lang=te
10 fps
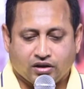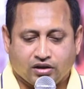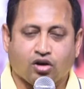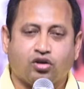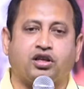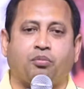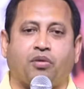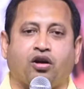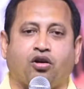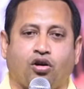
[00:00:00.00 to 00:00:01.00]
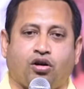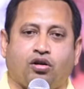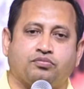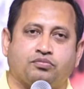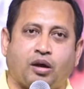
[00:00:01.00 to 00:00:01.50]
తెలుగు సినిమా ఇంకో
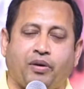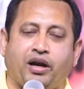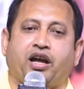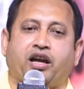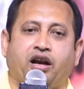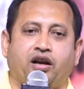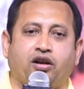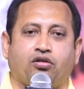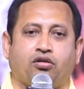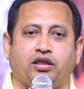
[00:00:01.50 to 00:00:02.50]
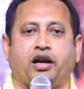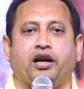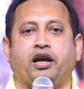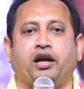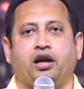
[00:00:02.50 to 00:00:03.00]
మెట్టెక్కినట్టు ఎందుకంటే